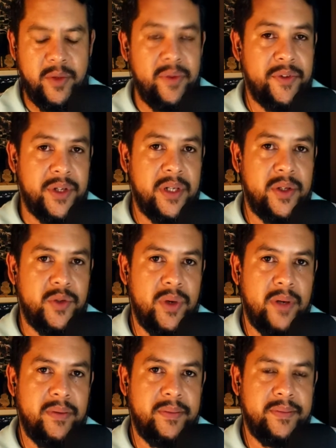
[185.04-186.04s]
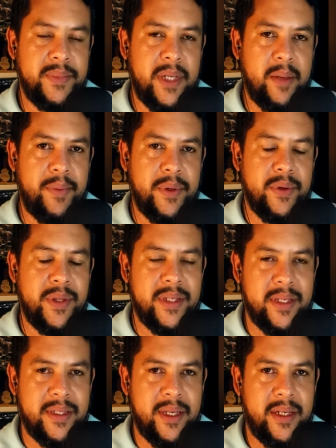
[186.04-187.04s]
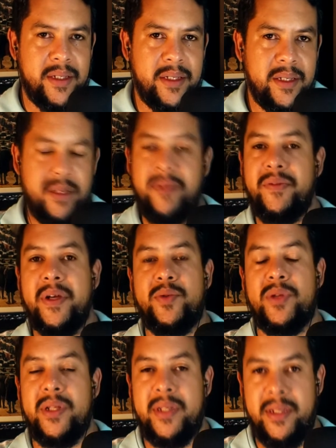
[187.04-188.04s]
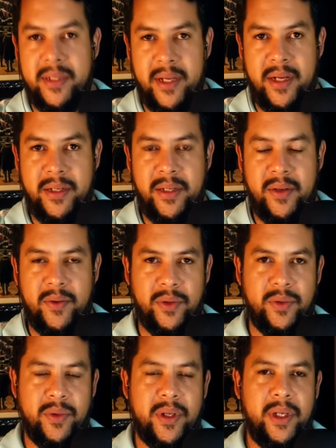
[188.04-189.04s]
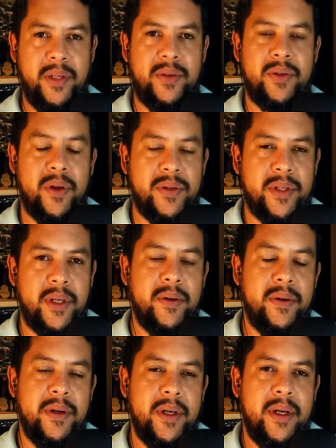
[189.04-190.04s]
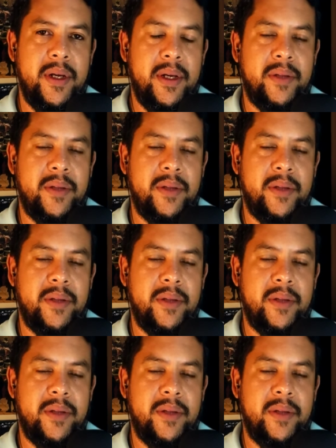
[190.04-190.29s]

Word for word: é do Evangelho de João, capítulo 17 e verso 17, quando Cristo, nosso Senhor,